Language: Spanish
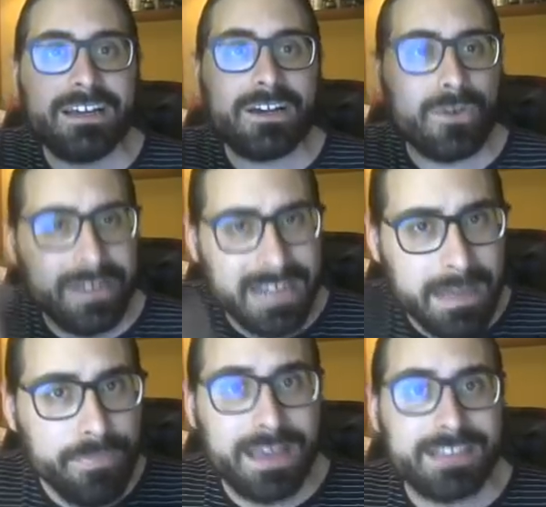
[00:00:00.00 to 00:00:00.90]
con
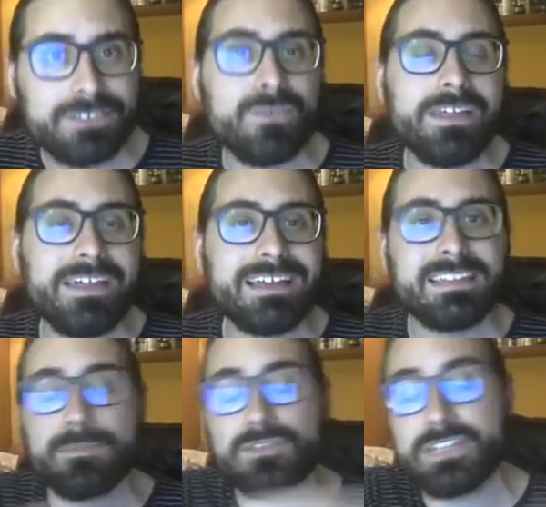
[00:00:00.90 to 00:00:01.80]
Ranza, son unidades
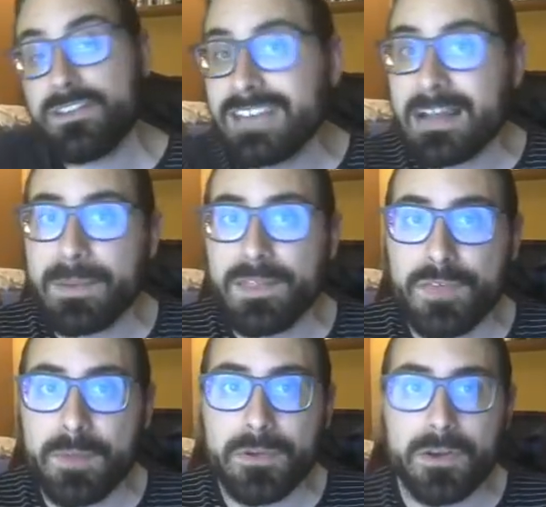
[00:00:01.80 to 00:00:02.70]
que pusieron ya al
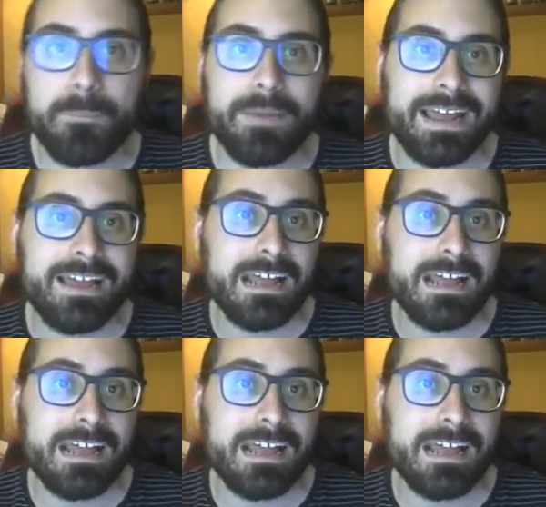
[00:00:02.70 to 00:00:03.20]
principio para,